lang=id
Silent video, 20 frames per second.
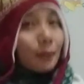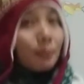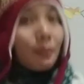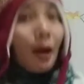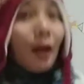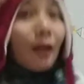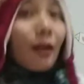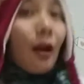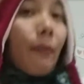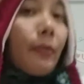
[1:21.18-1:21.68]

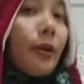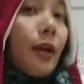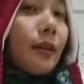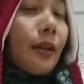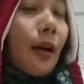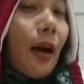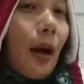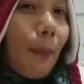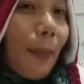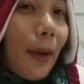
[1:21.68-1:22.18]
tebak nggak
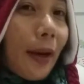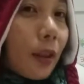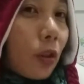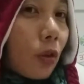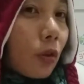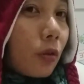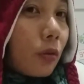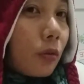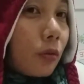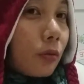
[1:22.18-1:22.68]
binatang apa itu?
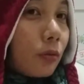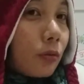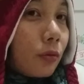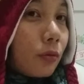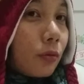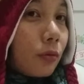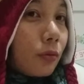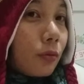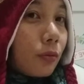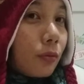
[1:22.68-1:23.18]

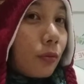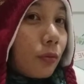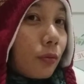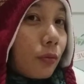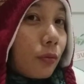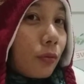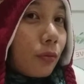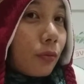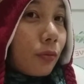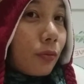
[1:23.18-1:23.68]
Saya
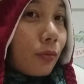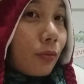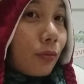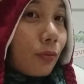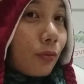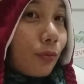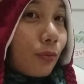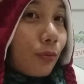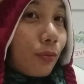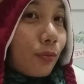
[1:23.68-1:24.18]
tahu.
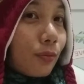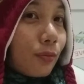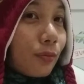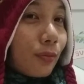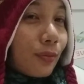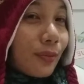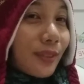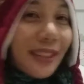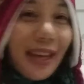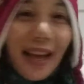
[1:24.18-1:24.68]
Segala.
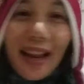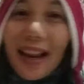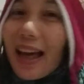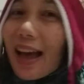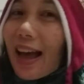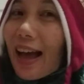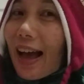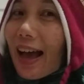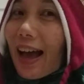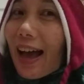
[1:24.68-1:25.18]

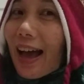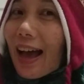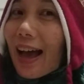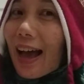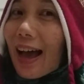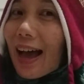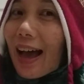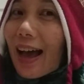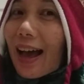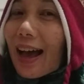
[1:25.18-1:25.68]

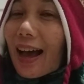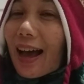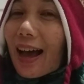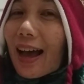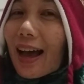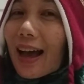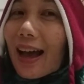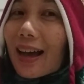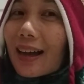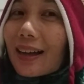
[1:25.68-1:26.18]
Salah.
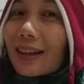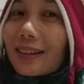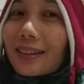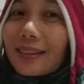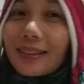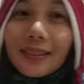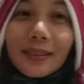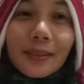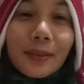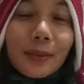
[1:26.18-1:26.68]

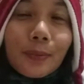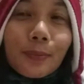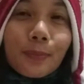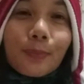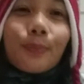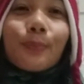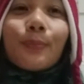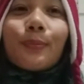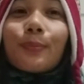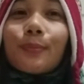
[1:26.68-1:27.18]

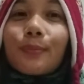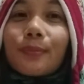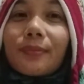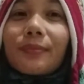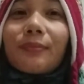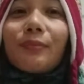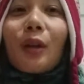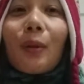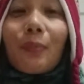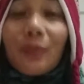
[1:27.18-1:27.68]
Hmm,
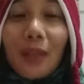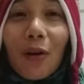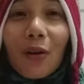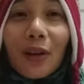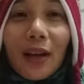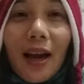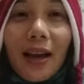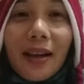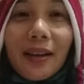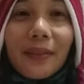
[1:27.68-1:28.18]
belum tahu
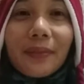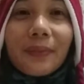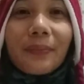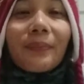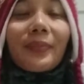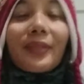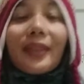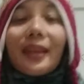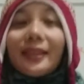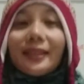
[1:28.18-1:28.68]
kan?
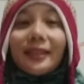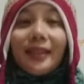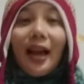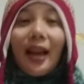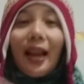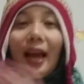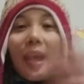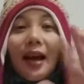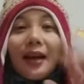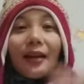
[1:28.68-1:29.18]
Boya.
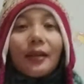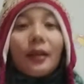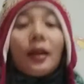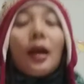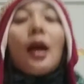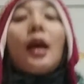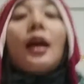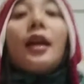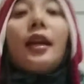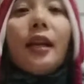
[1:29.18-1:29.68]
Salah.
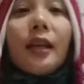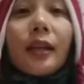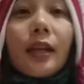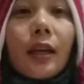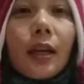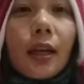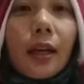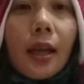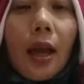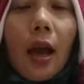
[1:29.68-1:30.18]

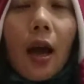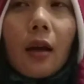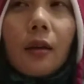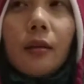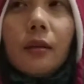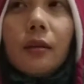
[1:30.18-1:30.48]
Dengerin ya.